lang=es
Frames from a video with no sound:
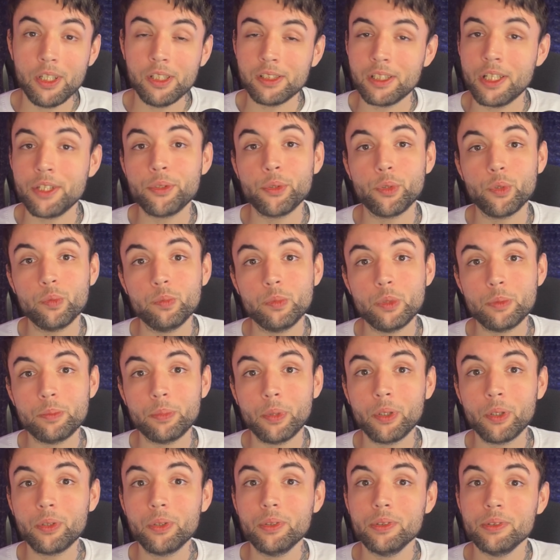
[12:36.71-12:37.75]
Dentro de muy
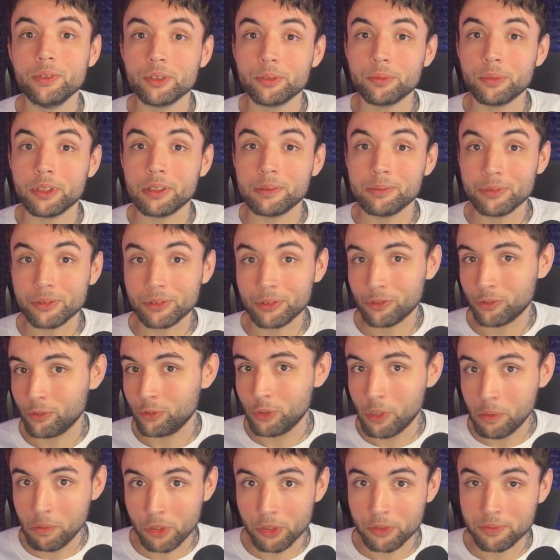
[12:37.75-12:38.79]
poco nos veremos con
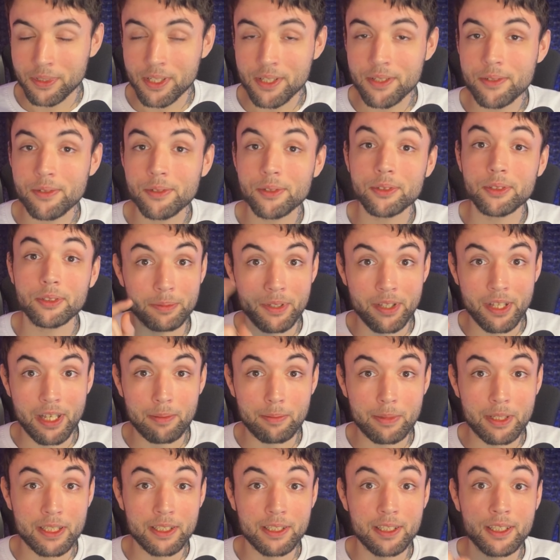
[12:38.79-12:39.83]
nuevos vídeos,
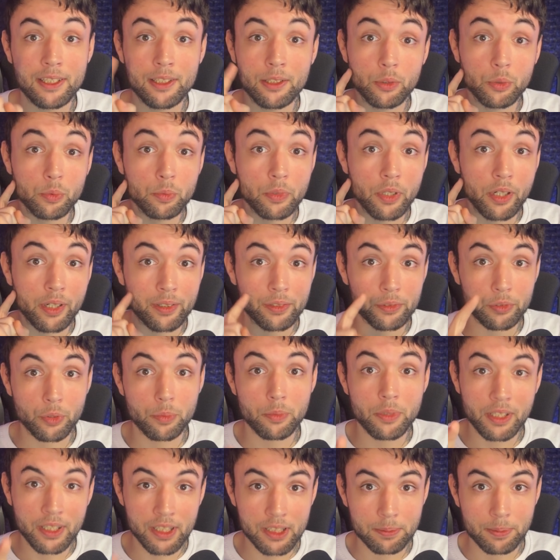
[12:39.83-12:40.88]
especialmente un
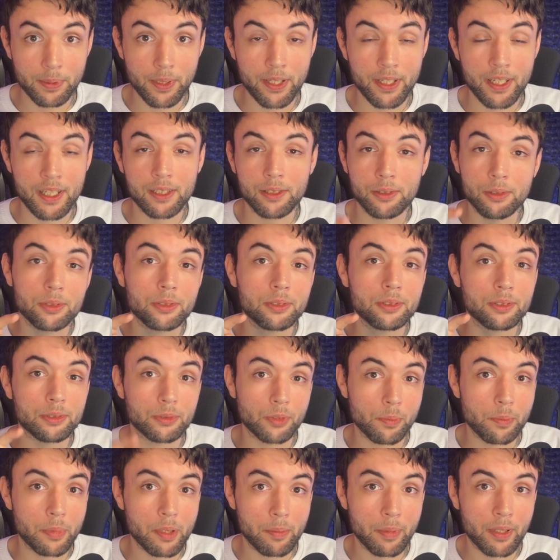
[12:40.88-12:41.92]
resumen especial que os estoy
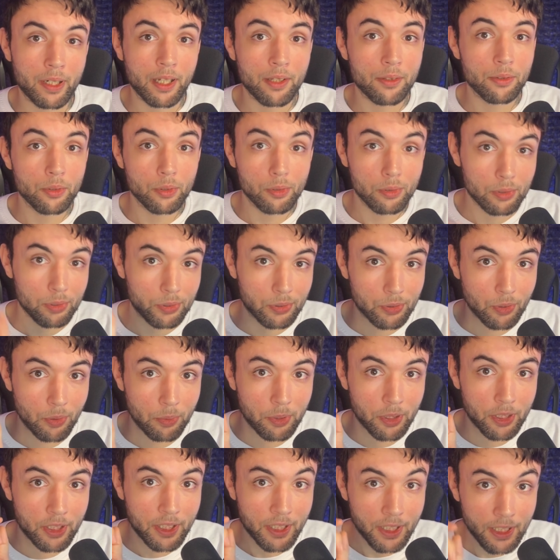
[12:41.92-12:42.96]
preparando
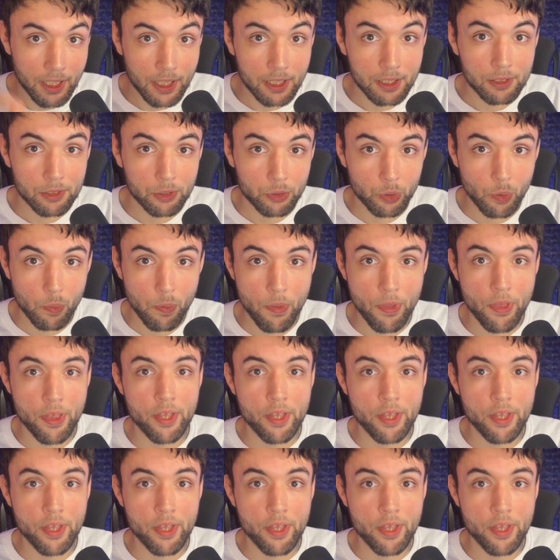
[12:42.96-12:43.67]
sobre el sub